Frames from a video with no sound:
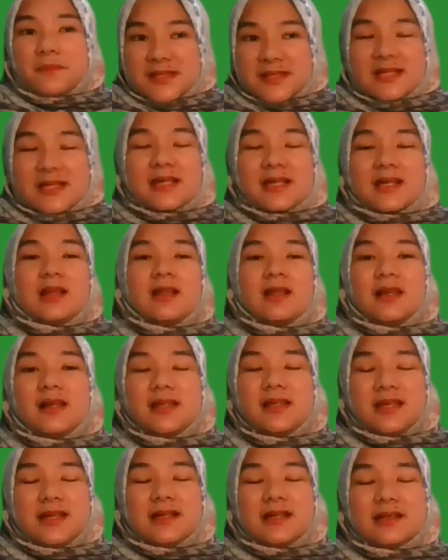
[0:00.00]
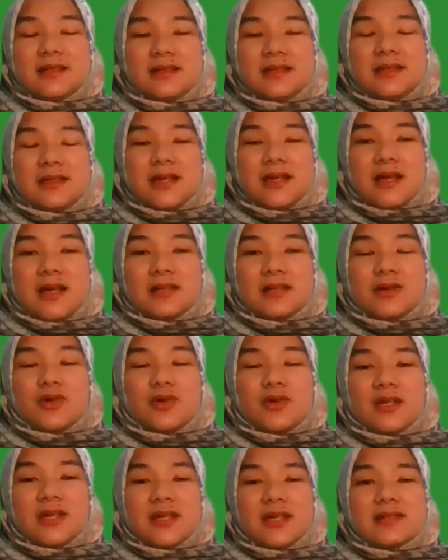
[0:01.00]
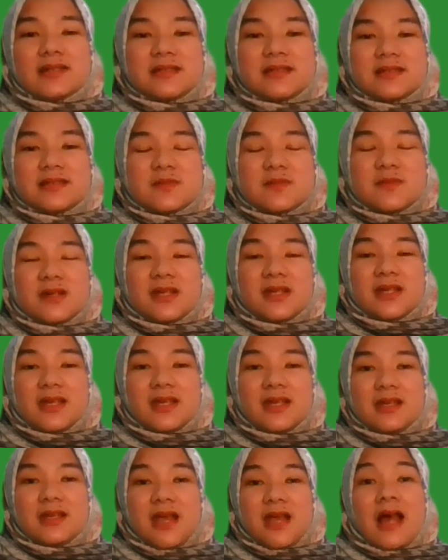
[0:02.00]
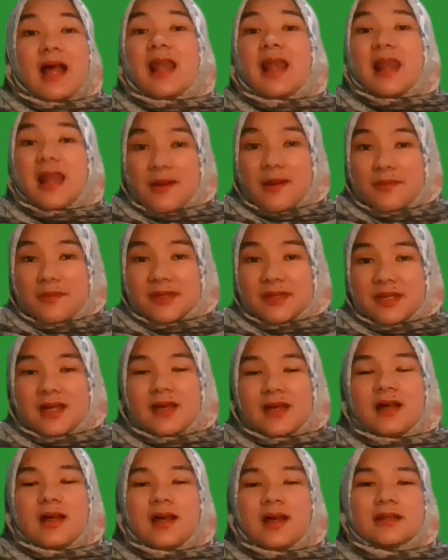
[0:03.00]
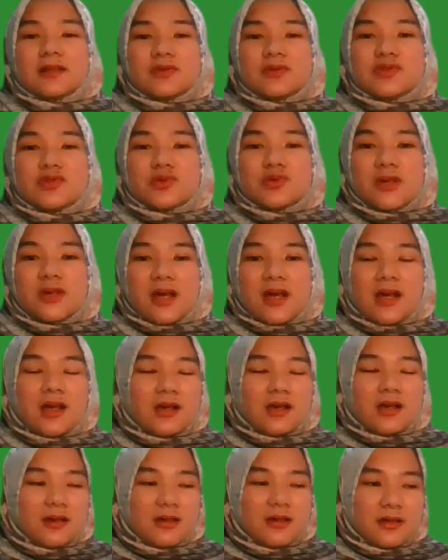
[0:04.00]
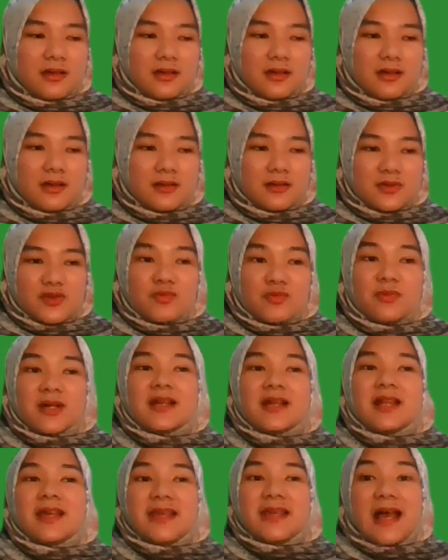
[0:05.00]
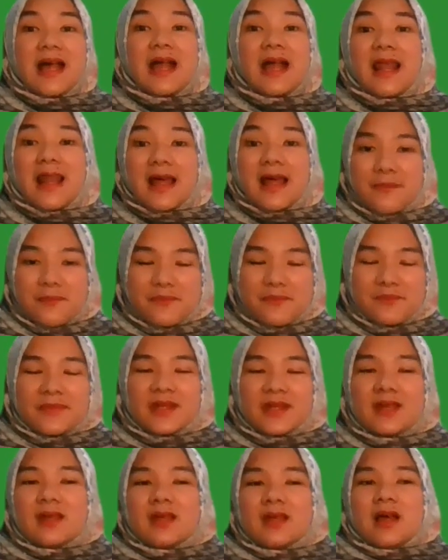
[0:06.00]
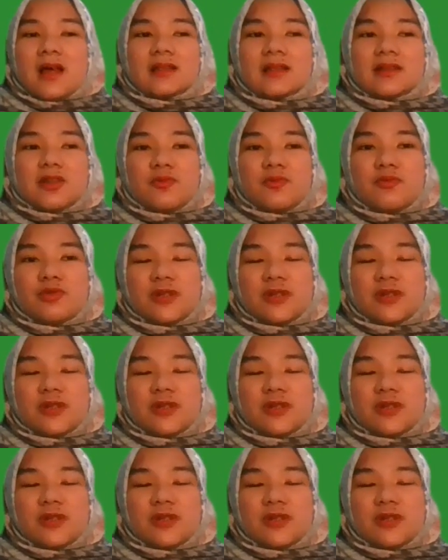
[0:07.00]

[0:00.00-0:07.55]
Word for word: physical yang kita kategorikan di sini sebagai alam ya atau juga e, sumber daya alam atau